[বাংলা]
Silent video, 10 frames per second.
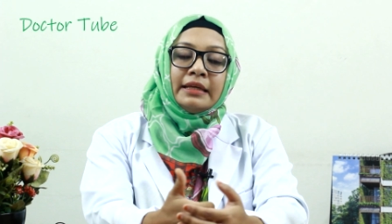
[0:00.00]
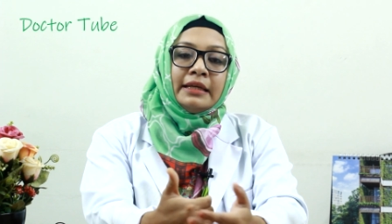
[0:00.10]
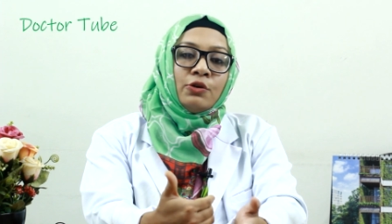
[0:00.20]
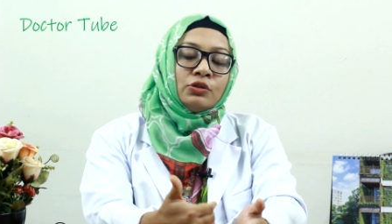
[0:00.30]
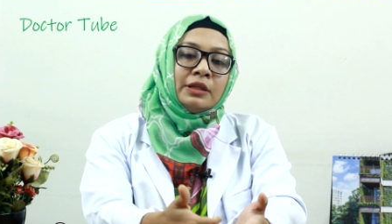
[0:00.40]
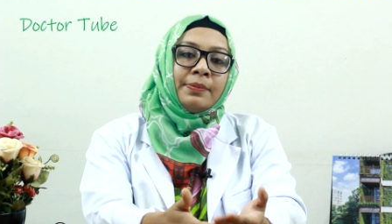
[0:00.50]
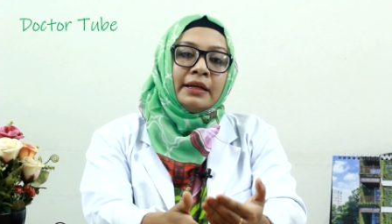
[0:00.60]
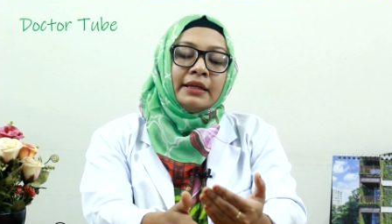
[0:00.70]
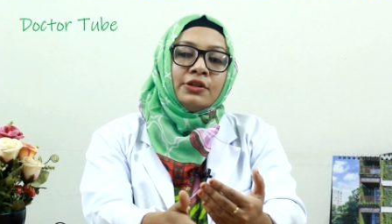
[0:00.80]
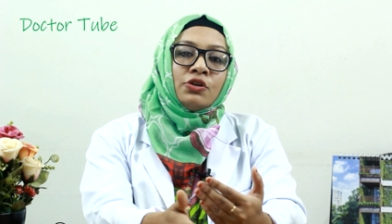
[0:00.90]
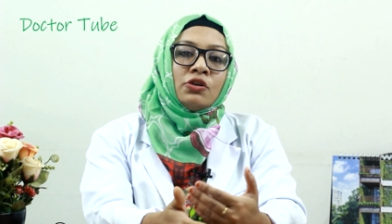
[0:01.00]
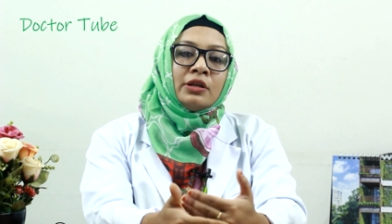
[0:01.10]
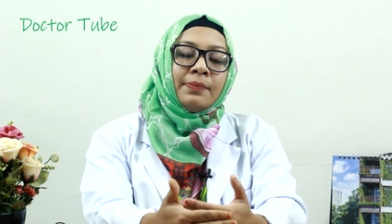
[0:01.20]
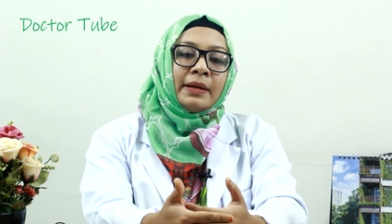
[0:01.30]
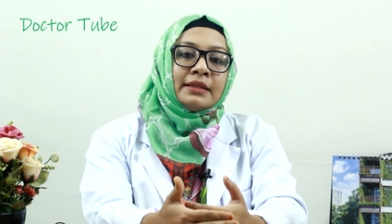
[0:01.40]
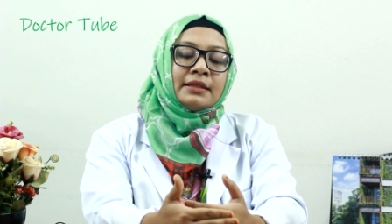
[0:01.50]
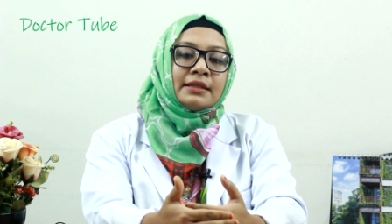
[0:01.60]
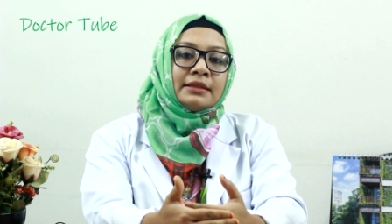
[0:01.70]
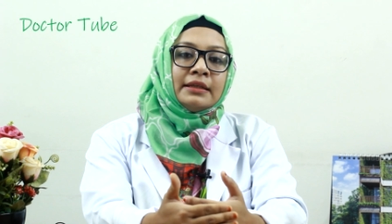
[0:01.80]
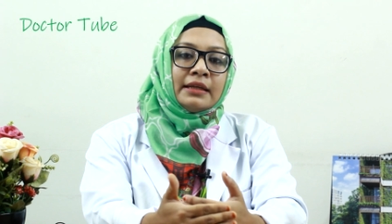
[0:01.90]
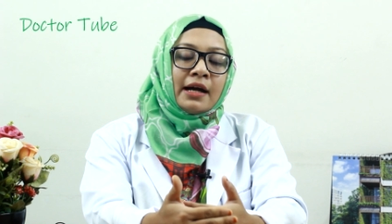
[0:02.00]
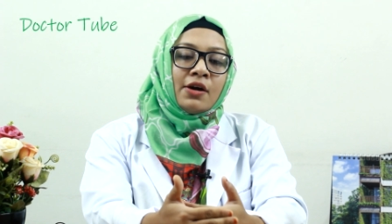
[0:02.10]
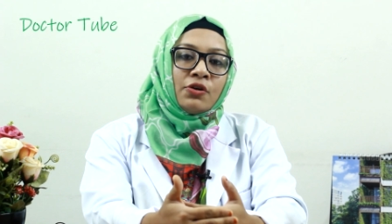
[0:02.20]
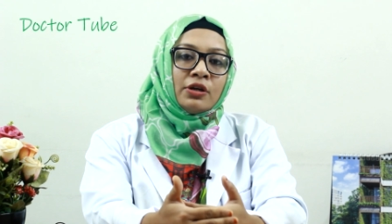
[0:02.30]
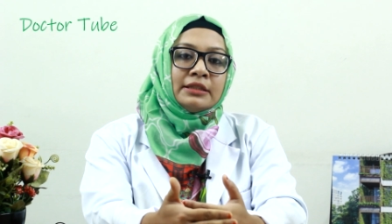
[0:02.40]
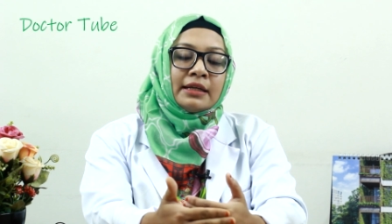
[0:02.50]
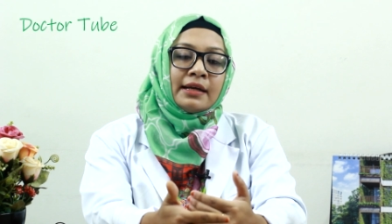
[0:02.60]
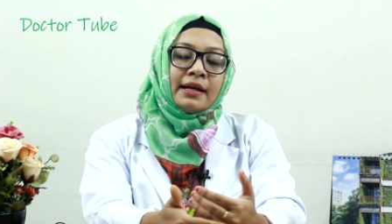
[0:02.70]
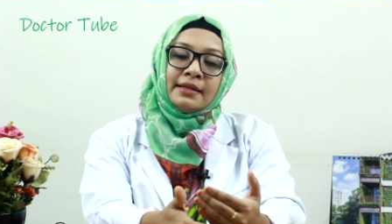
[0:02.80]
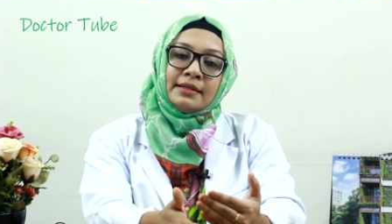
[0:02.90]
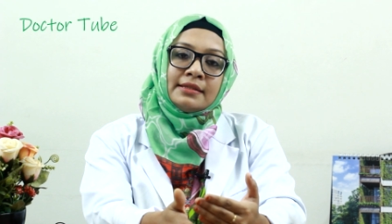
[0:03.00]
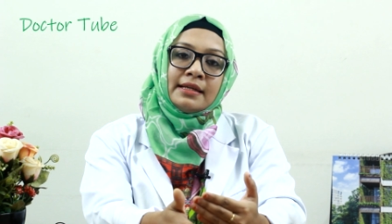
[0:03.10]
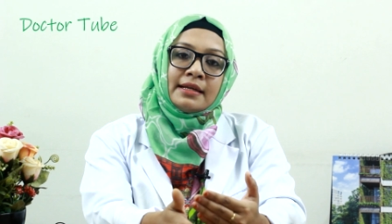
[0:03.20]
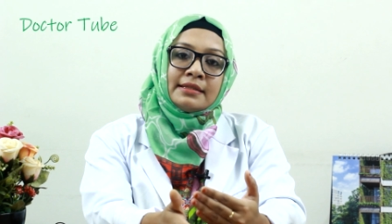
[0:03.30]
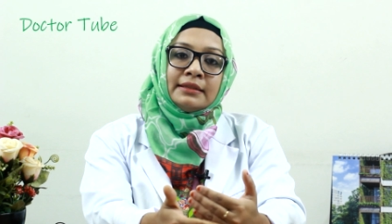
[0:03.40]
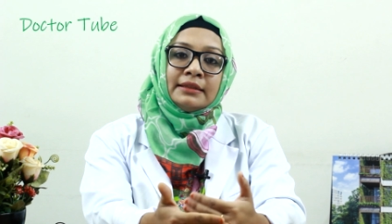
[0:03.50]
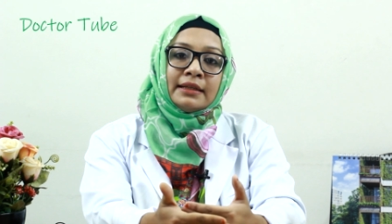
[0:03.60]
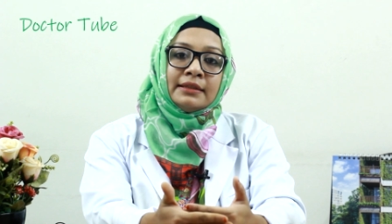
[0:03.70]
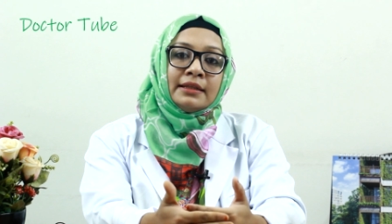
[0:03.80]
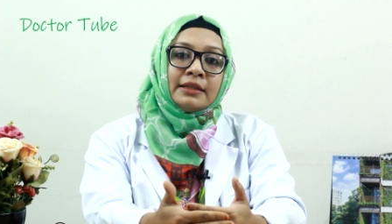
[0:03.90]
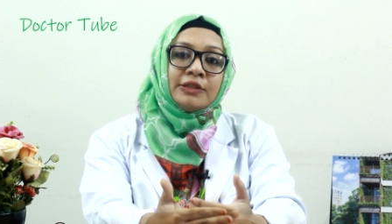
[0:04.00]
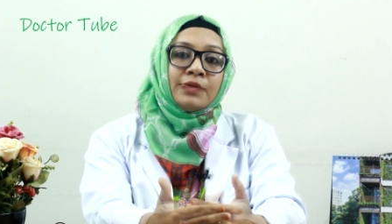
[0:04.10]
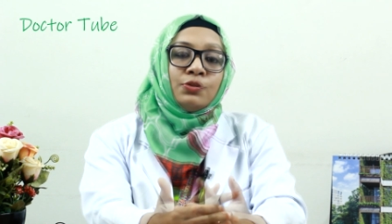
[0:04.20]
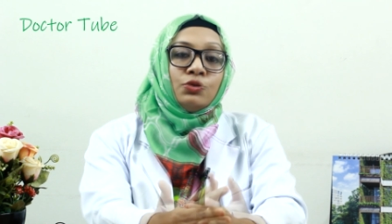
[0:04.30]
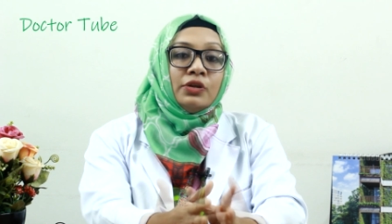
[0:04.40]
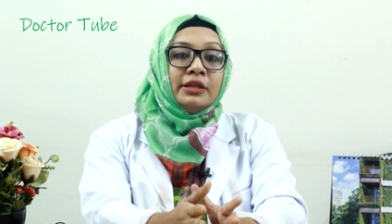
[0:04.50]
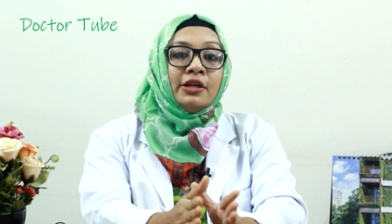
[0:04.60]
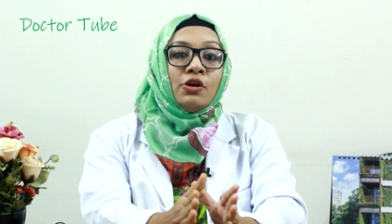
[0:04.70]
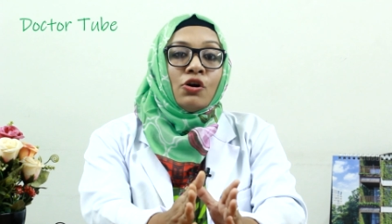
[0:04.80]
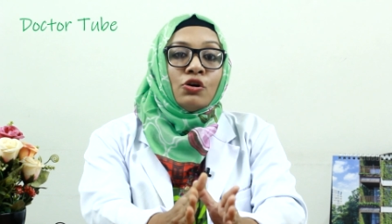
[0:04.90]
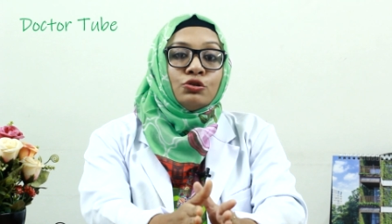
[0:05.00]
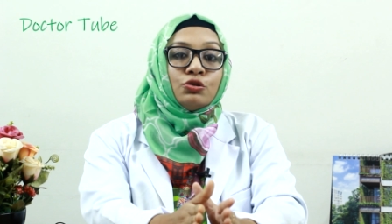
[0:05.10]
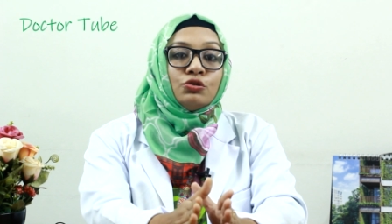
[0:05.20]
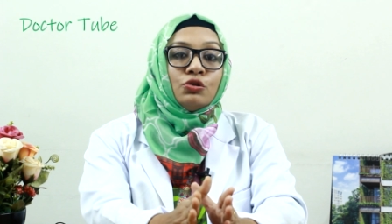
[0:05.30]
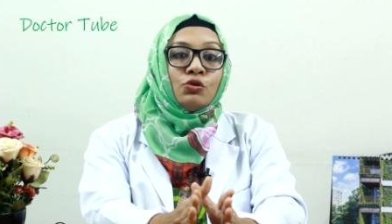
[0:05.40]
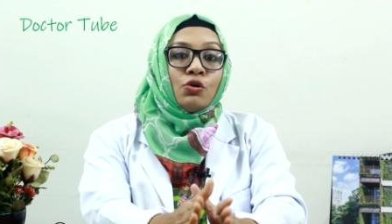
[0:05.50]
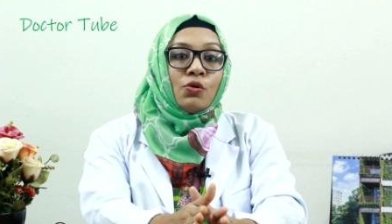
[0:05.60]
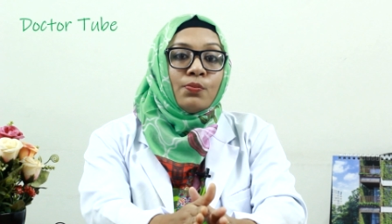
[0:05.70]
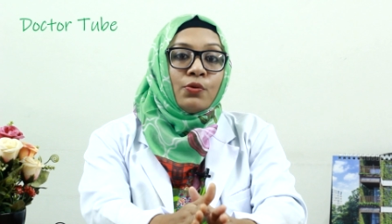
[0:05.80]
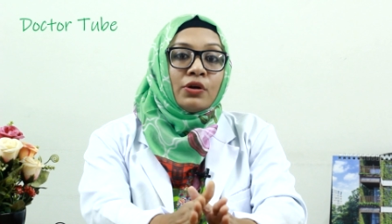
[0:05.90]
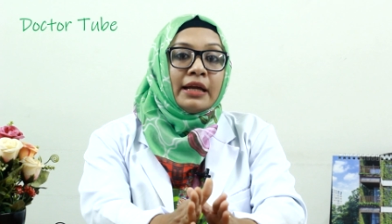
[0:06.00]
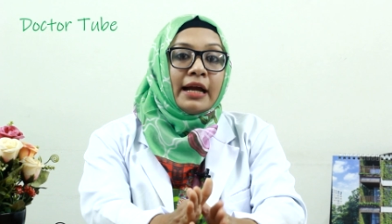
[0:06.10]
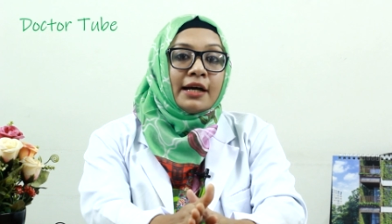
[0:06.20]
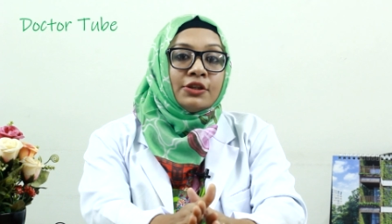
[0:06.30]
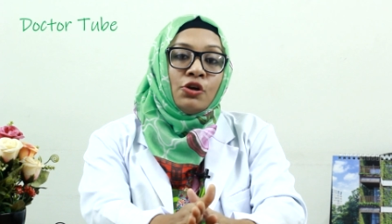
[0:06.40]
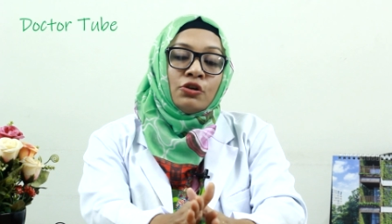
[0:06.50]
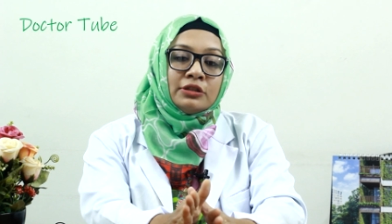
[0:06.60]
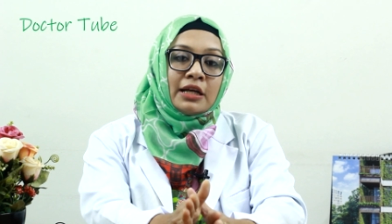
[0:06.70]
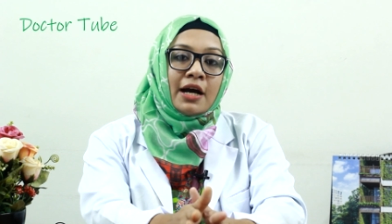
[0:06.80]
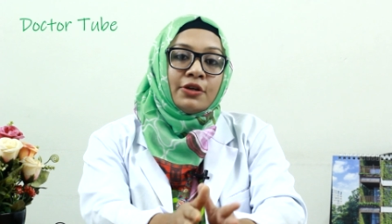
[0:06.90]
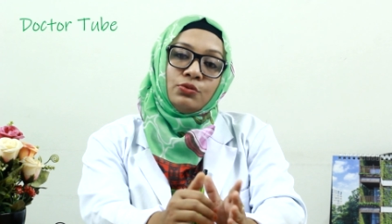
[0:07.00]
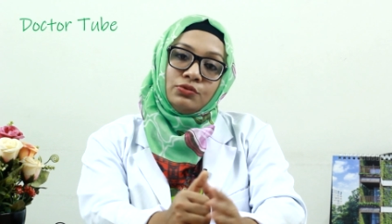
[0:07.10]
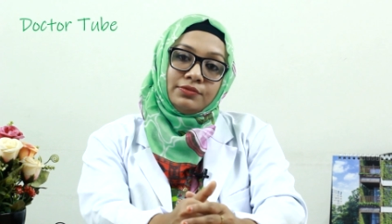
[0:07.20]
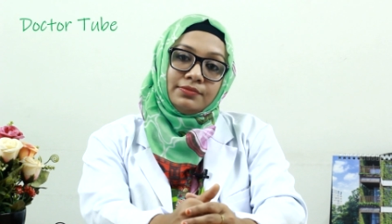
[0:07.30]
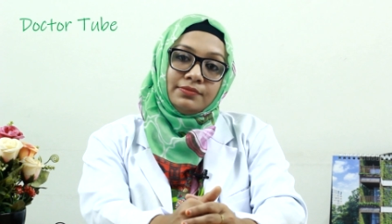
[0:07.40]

কি করতে পারি এই ধরনের ব্যথা যাতে না হয় যারা হাই রিস্কে আছেন তাদের ক্ষেত্রে দৈনিক অন্তত কমপক্ষে আধ ঘন্টা হাঁটুন